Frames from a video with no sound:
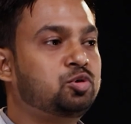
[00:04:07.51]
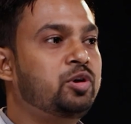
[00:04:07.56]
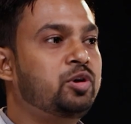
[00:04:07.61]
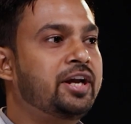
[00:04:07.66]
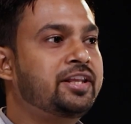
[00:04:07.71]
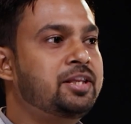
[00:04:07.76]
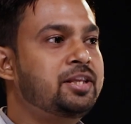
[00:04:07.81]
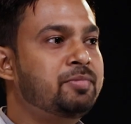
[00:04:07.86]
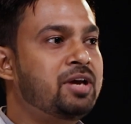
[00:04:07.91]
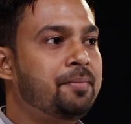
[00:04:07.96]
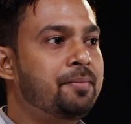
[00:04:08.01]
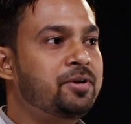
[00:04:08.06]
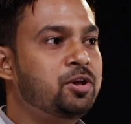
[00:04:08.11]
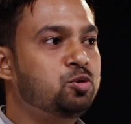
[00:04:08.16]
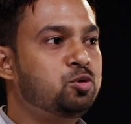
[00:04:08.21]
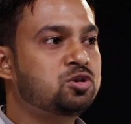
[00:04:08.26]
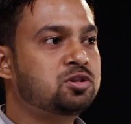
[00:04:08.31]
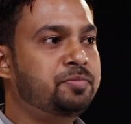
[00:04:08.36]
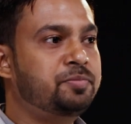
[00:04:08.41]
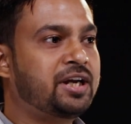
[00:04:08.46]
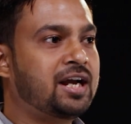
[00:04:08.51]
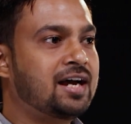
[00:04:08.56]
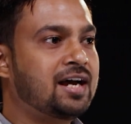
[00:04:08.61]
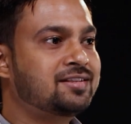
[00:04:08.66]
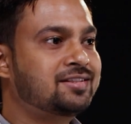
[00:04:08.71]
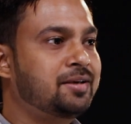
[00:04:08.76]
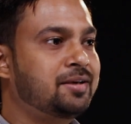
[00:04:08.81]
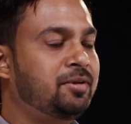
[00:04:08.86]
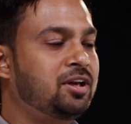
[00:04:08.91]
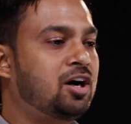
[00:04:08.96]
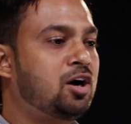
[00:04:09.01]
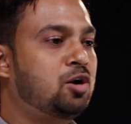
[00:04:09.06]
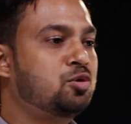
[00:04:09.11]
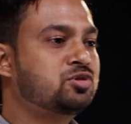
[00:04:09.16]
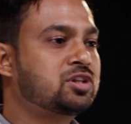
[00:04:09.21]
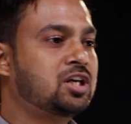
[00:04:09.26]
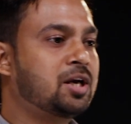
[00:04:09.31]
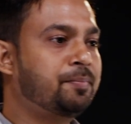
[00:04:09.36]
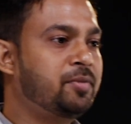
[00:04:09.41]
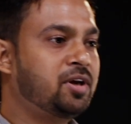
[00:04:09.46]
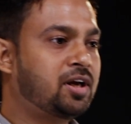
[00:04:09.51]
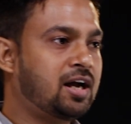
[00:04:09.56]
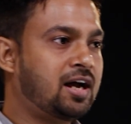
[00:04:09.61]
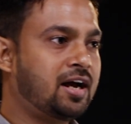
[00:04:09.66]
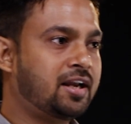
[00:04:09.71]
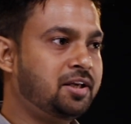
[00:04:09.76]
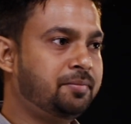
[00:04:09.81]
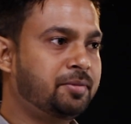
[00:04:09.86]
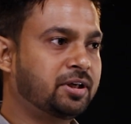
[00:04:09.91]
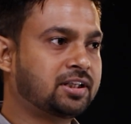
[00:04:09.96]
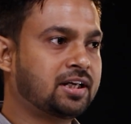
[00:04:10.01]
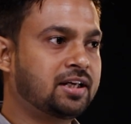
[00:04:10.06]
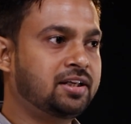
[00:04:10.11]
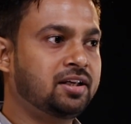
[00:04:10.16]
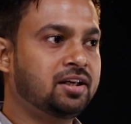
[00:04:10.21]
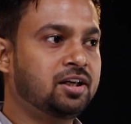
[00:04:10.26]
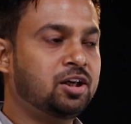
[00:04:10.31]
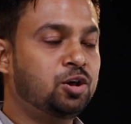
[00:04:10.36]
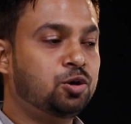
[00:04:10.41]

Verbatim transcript: तो एक दिन मैं अपने दोस्त विकास से मिला और उससे अपनी कहानी बताई